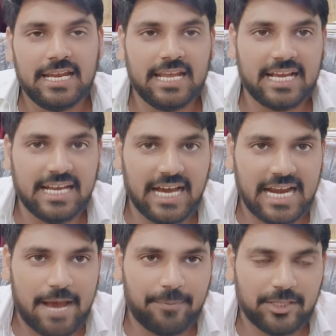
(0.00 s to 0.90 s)
लेकिन
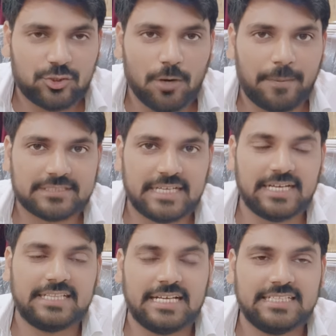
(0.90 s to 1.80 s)
अगर आपने दो
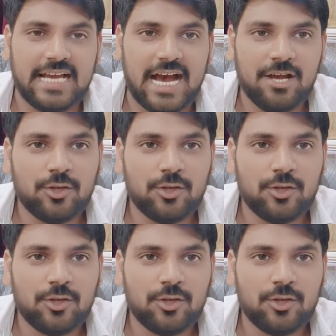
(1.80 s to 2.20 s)
परसेंट दे दिया